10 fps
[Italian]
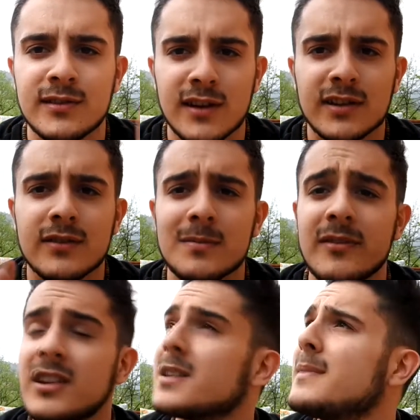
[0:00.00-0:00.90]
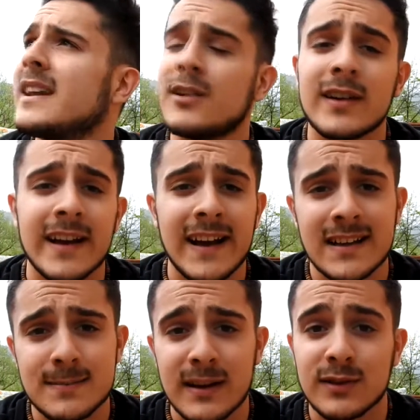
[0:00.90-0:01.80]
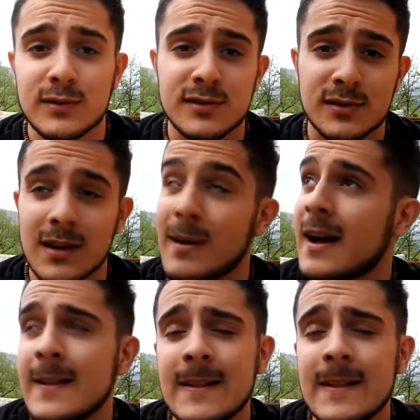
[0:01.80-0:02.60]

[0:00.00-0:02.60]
teoria dovrebbe venire bene, ora è anche sparito il sole ma